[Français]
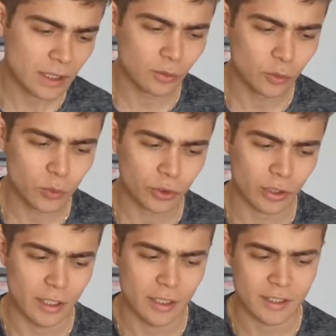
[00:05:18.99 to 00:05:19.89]
Donc,
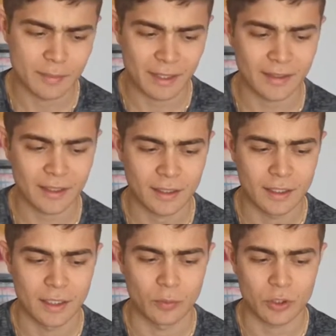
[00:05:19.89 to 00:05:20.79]
ce matin,
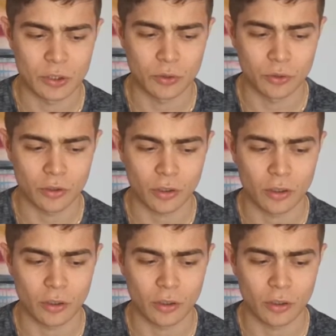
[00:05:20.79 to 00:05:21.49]
moi j'ai l'honneur